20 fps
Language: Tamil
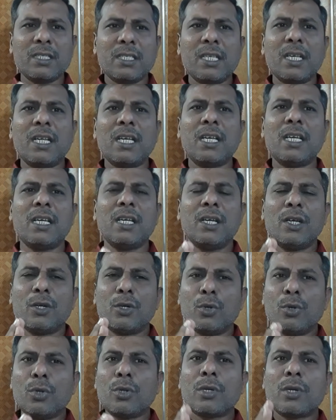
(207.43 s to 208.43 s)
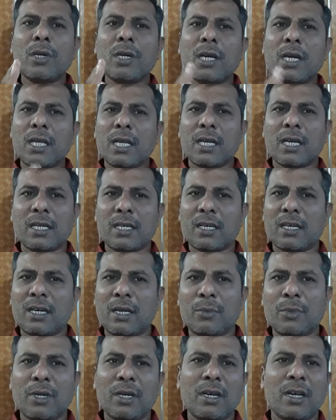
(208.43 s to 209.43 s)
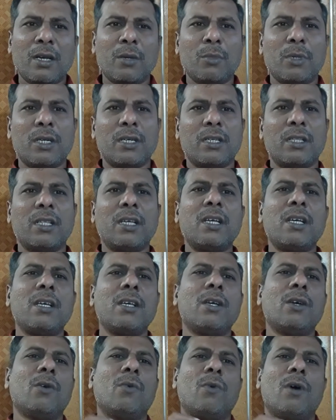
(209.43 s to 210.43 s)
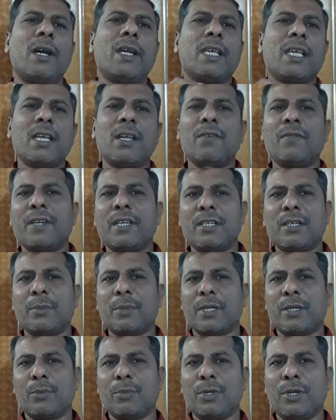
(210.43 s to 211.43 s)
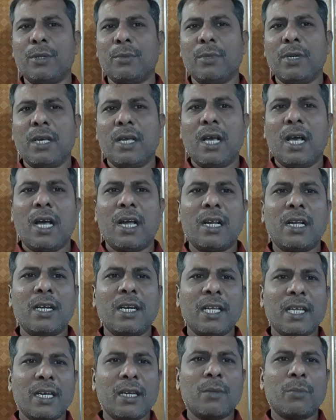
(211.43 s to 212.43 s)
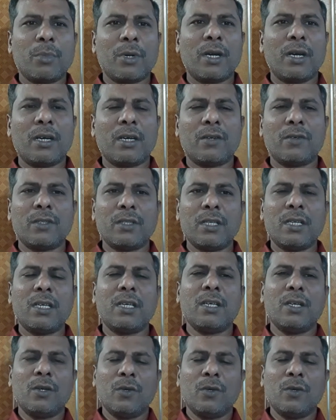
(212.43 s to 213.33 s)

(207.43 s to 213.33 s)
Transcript: சில நுணுக்கங்களை கட்டுற நபர்களால் மட்டும்தான் வாழ்க்கையில் வெற்றி பெற முடியும் ஆனால் நீங்கள் என்ன பண்ணலன்னா வந்து